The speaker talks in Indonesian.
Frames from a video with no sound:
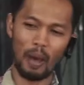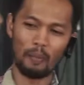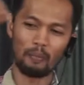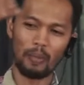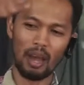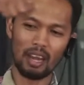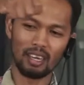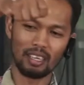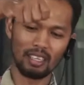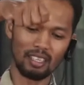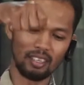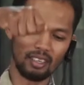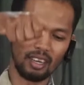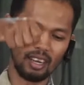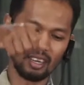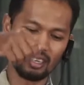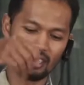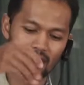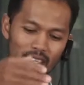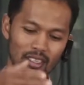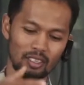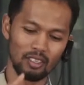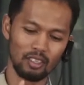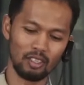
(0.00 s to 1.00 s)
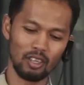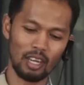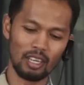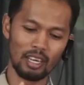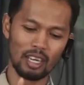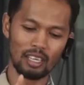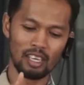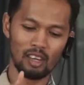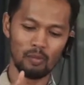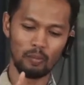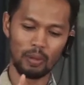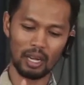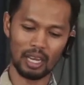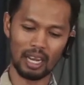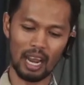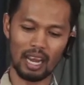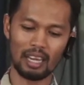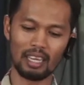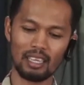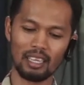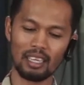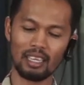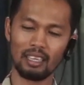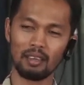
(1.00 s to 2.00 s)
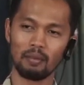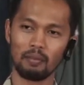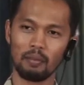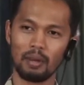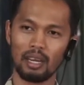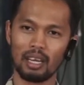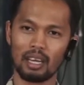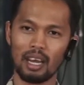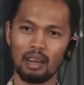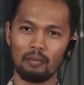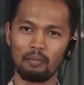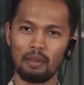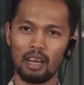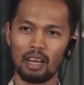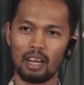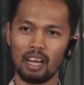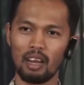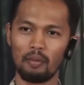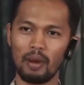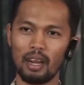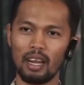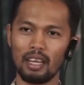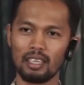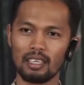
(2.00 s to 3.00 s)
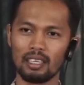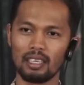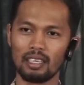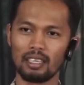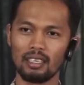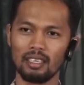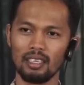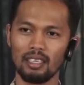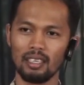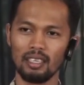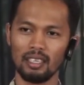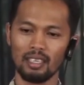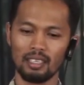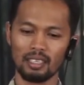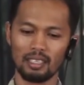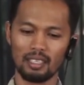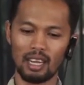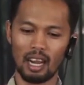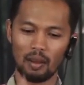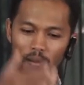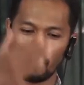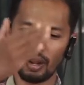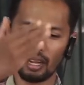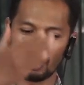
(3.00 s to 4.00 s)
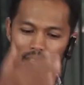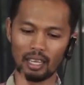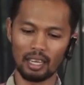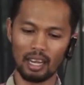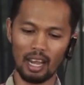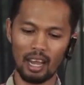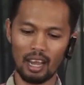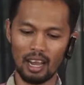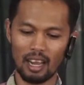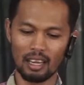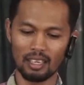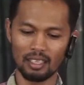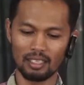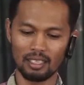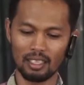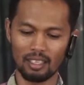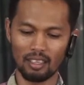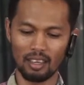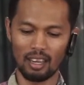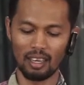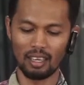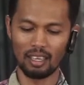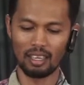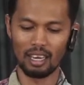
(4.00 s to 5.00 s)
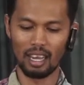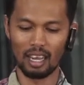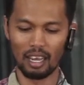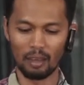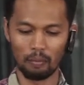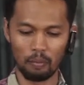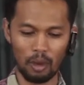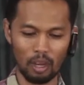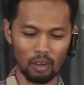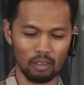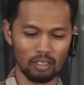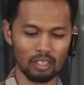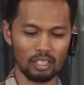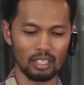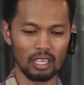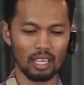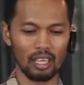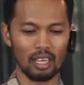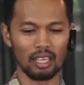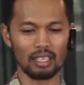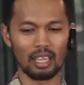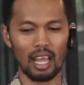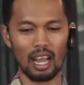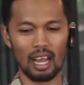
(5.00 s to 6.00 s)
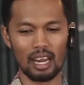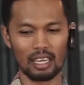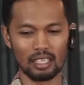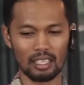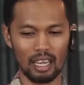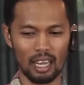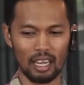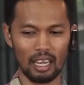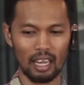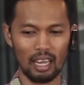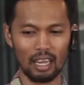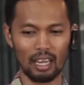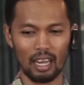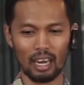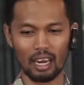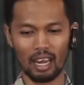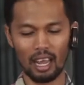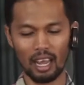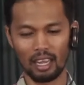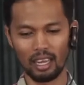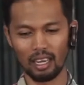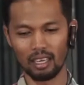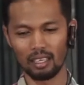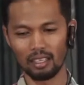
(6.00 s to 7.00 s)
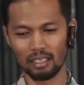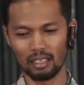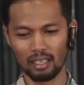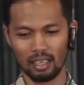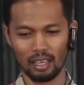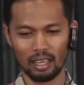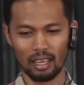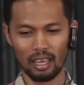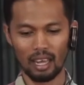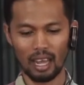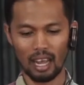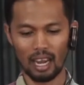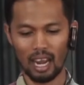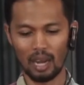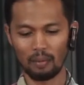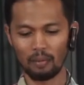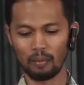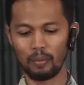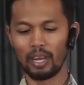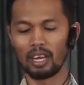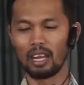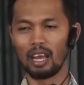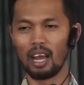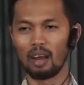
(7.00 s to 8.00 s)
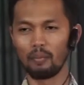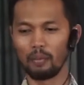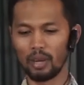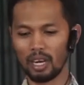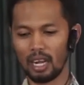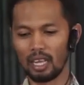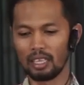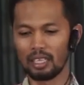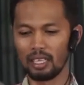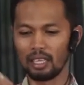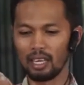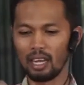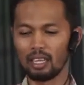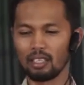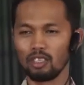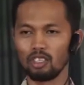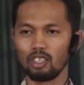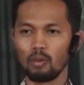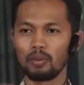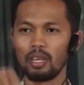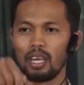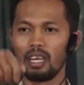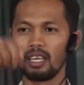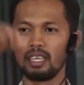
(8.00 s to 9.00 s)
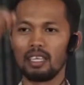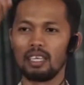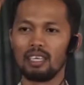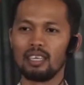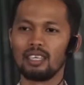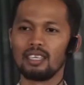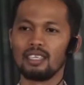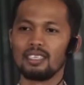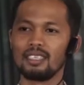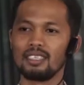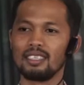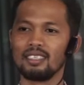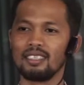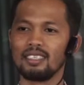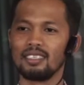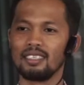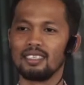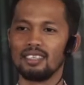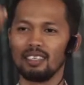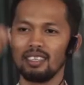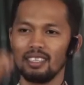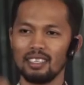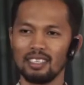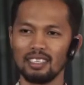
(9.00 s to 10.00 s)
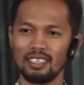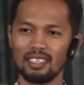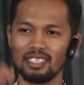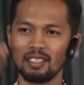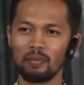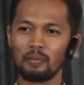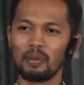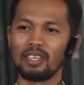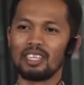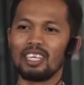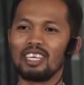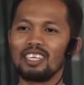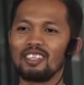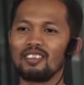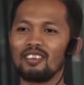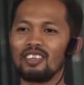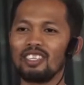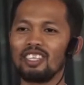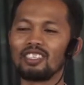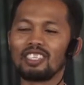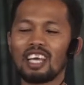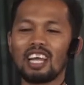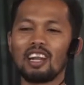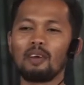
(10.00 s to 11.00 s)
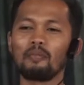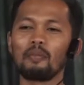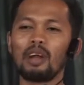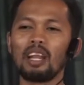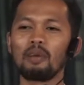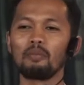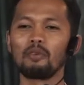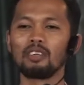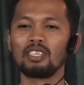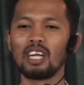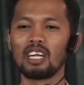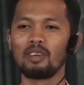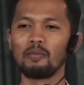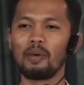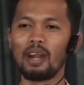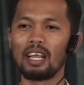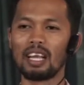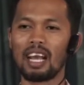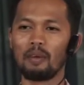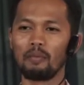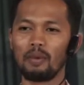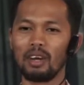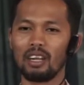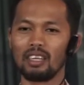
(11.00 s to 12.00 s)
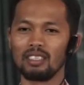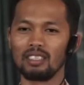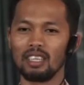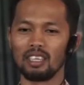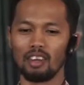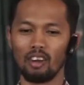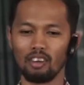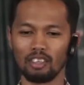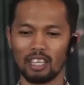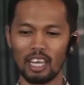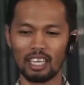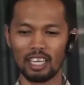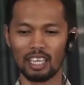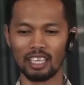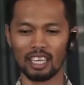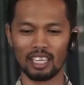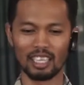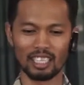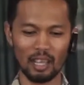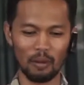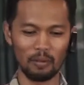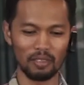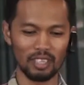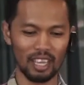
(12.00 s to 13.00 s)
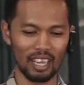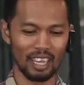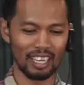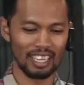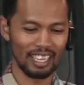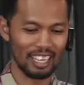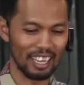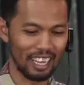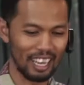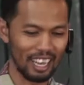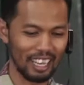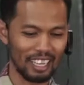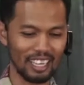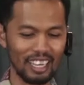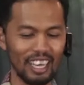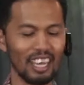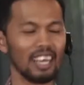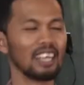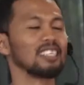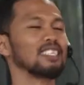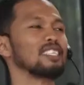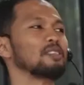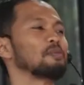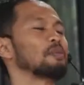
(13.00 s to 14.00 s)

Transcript: papan itu kan tujuannya adalah menekan ini menekan belakang kepalanya setelah kalian tekan itu kan nah baru uh, tangan saya yang lain akan memegang menggantikan tutupnya ini seperti itu itu cara paling mudah dan paling aman jadi kalau dia gigit kita bisa iya iya